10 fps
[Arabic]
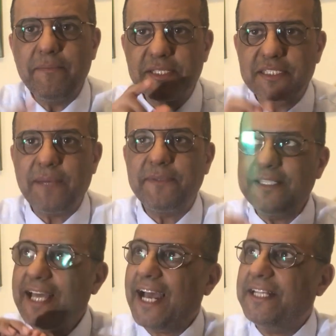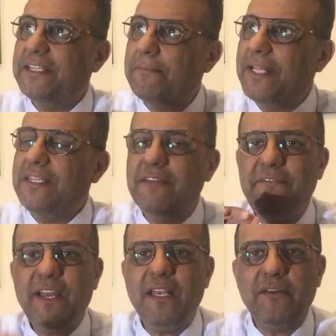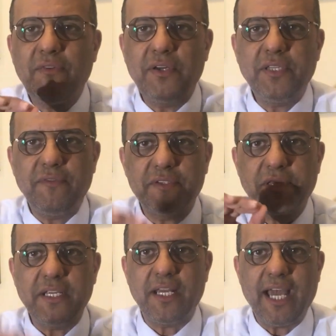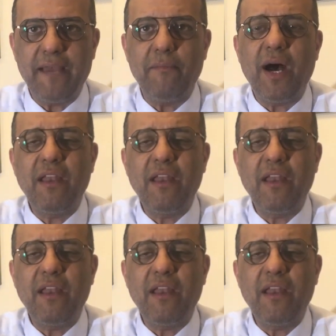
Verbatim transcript: بالظبط تحت بند فعل فاضح في الطريق العام